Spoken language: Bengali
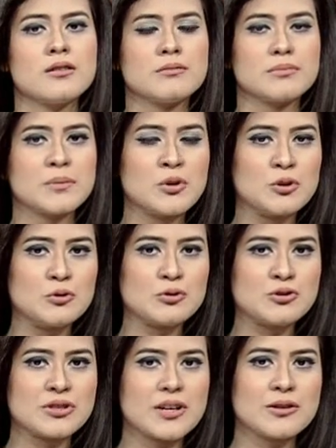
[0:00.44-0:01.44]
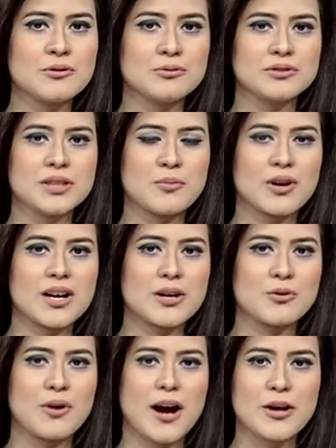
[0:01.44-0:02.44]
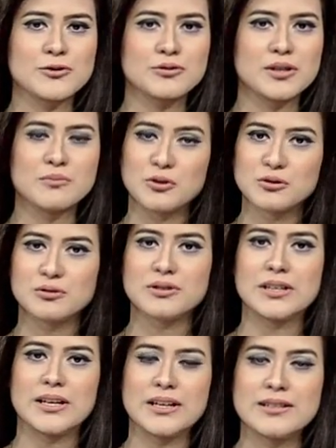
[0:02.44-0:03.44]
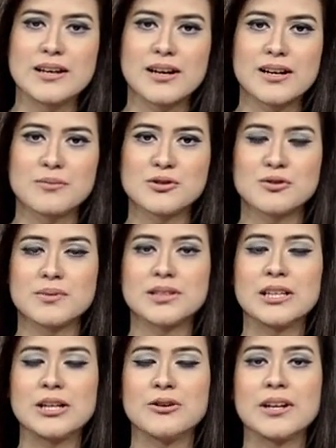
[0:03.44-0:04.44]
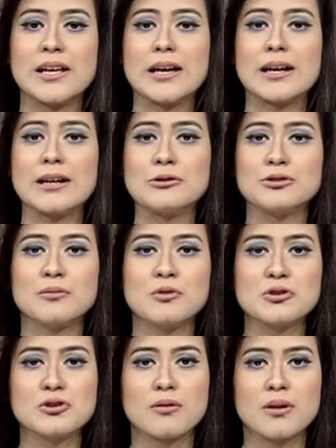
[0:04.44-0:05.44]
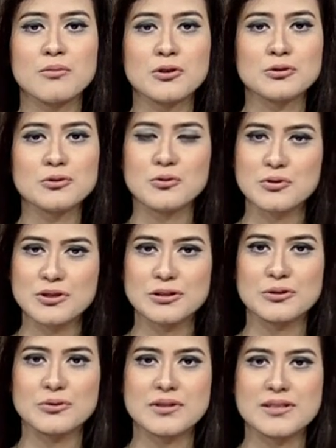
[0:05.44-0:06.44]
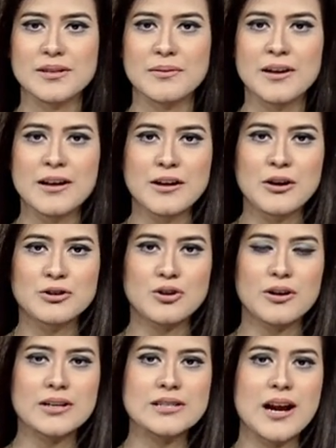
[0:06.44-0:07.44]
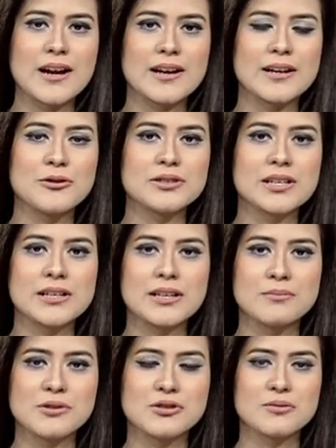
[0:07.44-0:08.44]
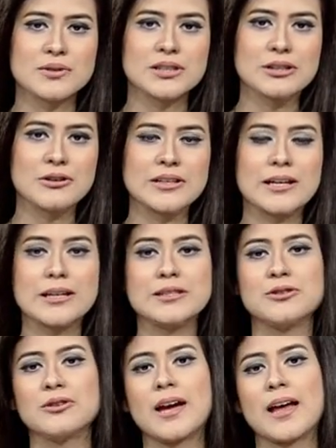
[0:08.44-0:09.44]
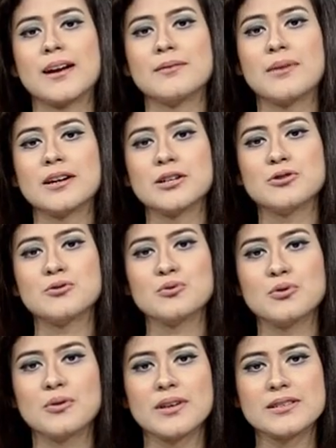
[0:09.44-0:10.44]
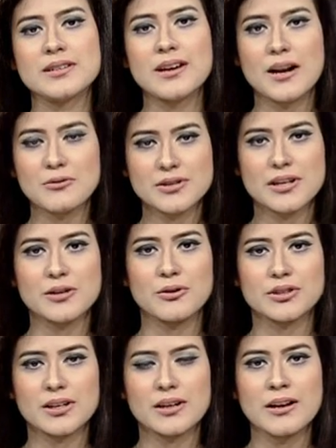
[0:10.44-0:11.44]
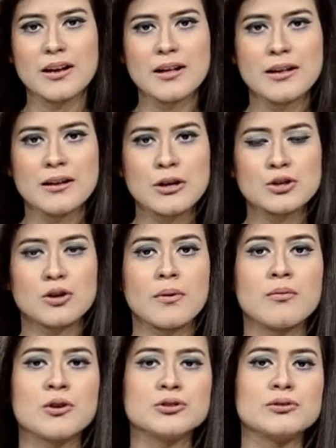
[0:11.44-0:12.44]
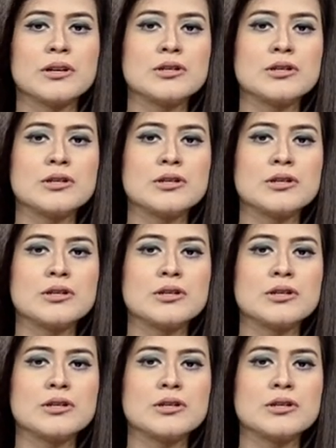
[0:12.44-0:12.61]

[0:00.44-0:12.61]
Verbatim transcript: বিপুল উৎসাহ উদ্দীপনা ও আয়োজনের মধ্য দিয়ে ঢাকা বিশ্ববিদ্যালয়ের একান্নতম সমাবর্তন অনুষ্ঠিত হচ্ছে সকাল সাড়ে এগারোটা থেকে বিশ্ববিদ্যালয়ের কেন্দ্রীয় খেলার মাঠে শুরু হয়েছে আনুষ্ঠানিকতা সমাবর্তনের